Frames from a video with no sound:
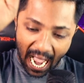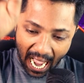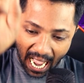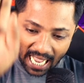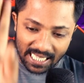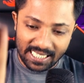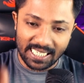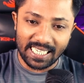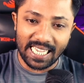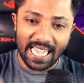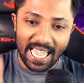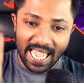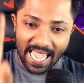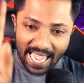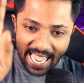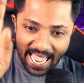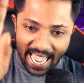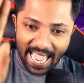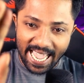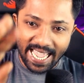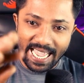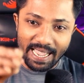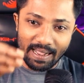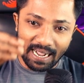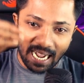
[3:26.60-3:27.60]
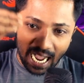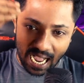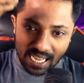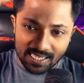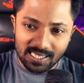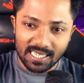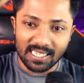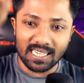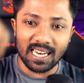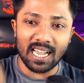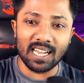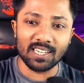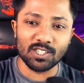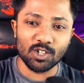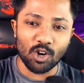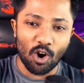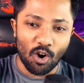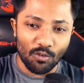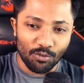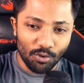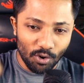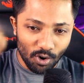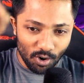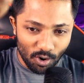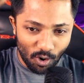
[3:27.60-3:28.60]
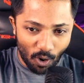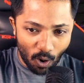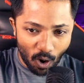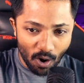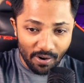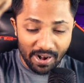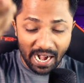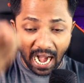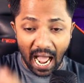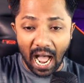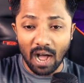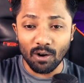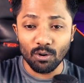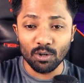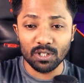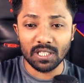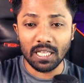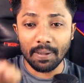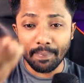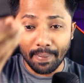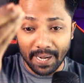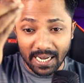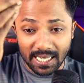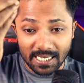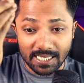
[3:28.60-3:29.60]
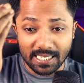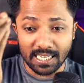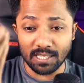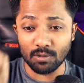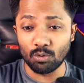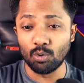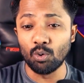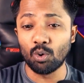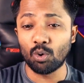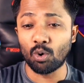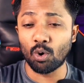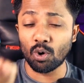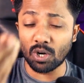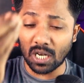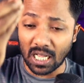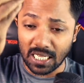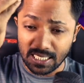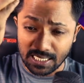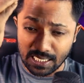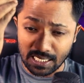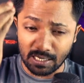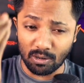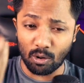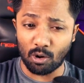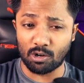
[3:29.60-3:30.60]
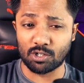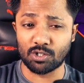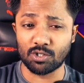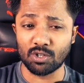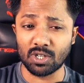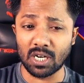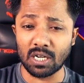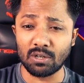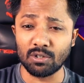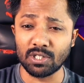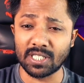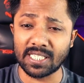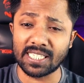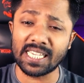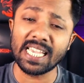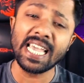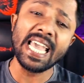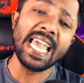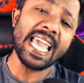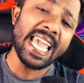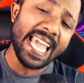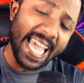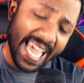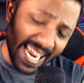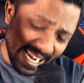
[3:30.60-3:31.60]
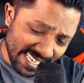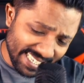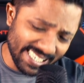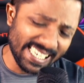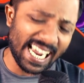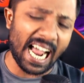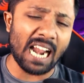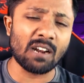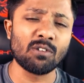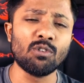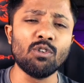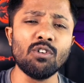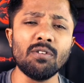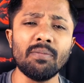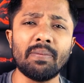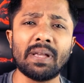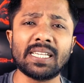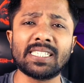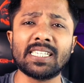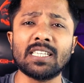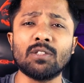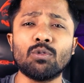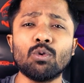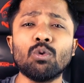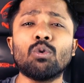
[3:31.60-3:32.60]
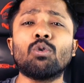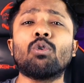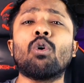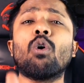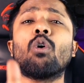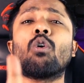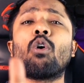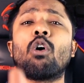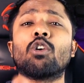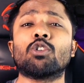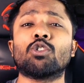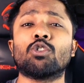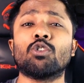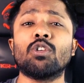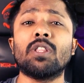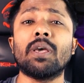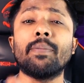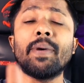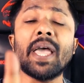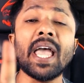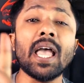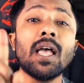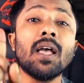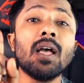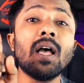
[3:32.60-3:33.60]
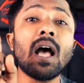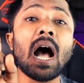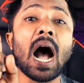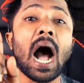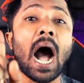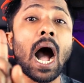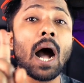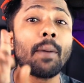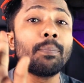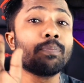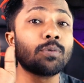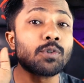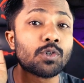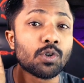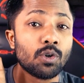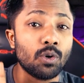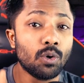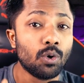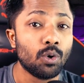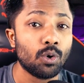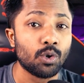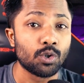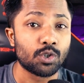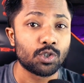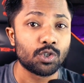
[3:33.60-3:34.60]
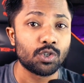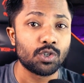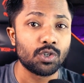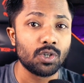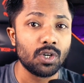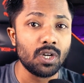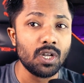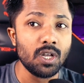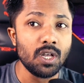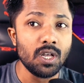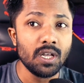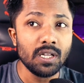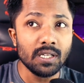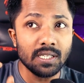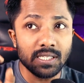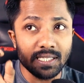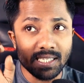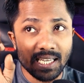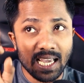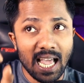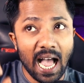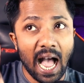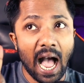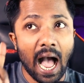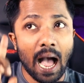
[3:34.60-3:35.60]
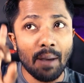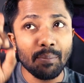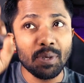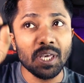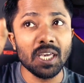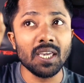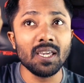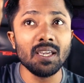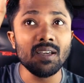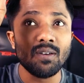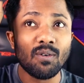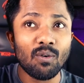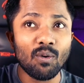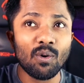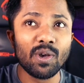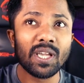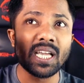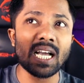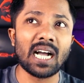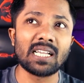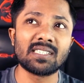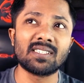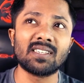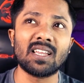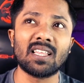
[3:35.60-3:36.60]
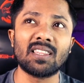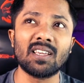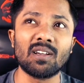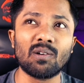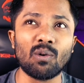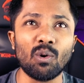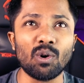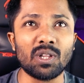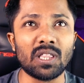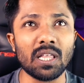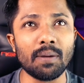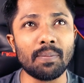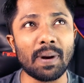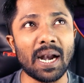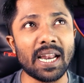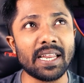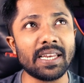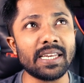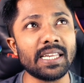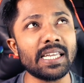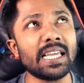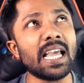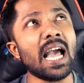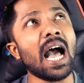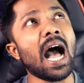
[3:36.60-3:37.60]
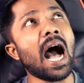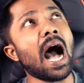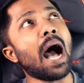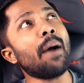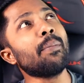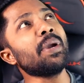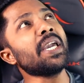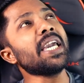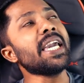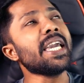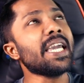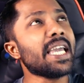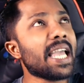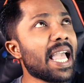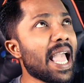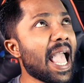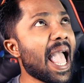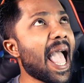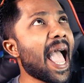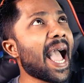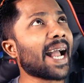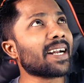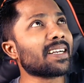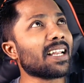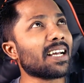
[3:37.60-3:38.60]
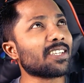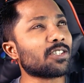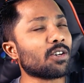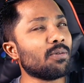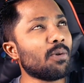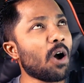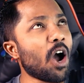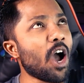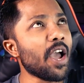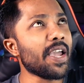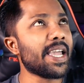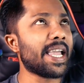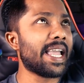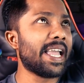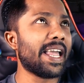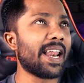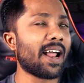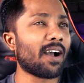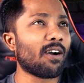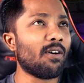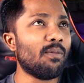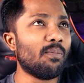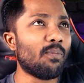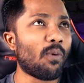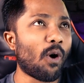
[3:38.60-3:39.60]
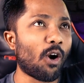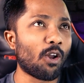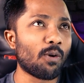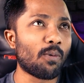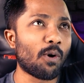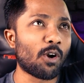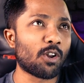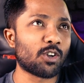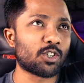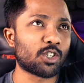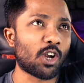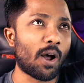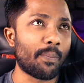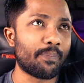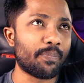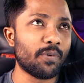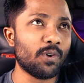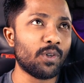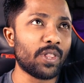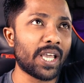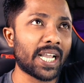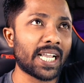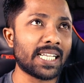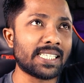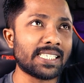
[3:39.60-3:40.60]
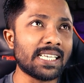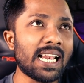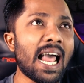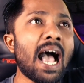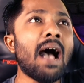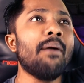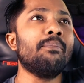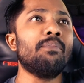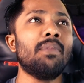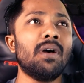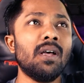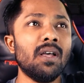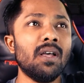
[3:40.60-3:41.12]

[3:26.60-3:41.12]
আজকে এই কাজটা সফল না হতে পেরে যে দুঃখটা যে কষ্টটা হচ্ছে এর চারগুণ বেশি দুঃখ কষ্ট দেবে আফসোস যে আমি ওই কাজটাতে করতে পারিনি আমি একটা সময় এরকম বড় বড় স্বপ্ন দেখেছিলাম